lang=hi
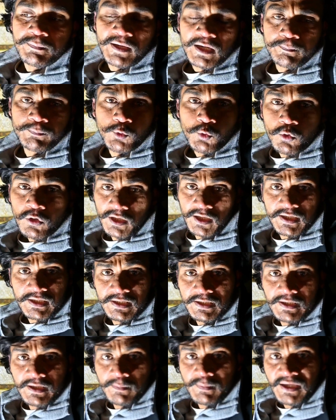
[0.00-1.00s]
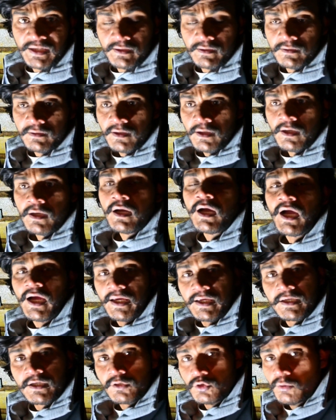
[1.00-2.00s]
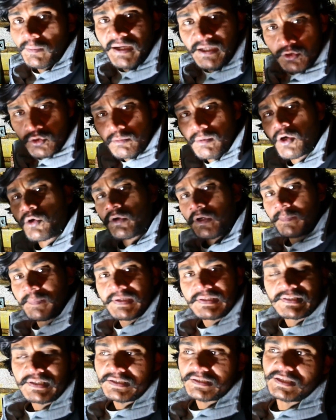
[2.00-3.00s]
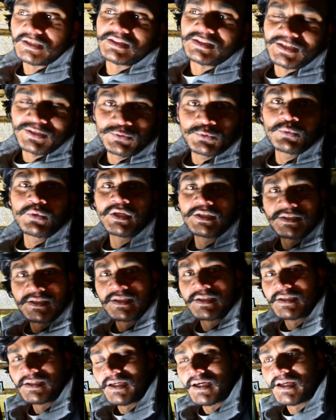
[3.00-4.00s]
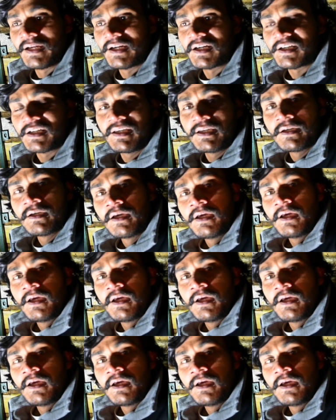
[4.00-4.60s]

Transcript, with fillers: भरपूर रख ली है मैंने आएंगे तो भाई सुबह उन्हें पैसे ऐसे दे दूंगा जिनकी है लकड़ी